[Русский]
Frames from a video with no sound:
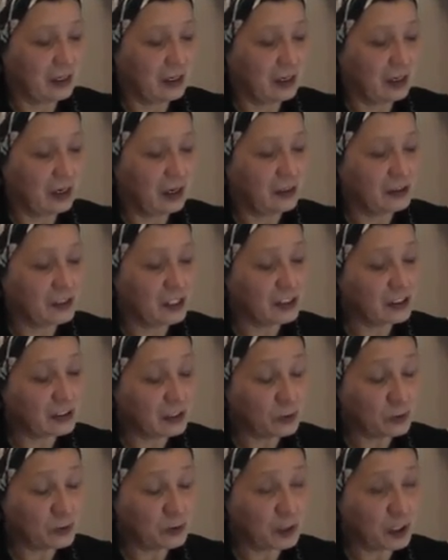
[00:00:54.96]
А сейчас
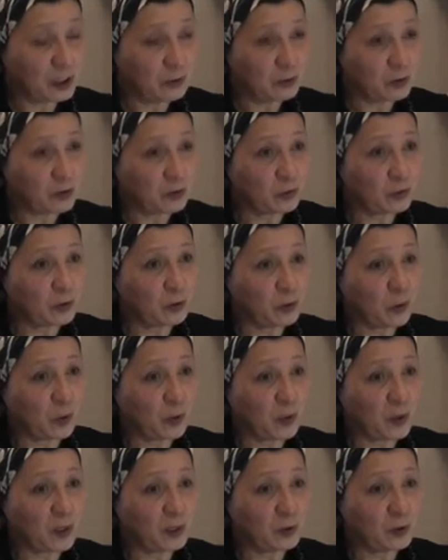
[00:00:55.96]
закон требует, чтобы
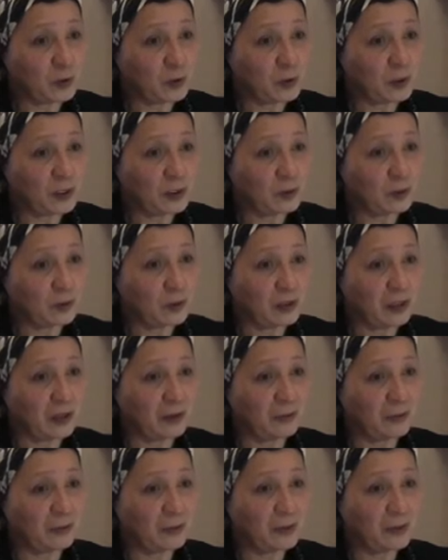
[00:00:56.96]
только, только, только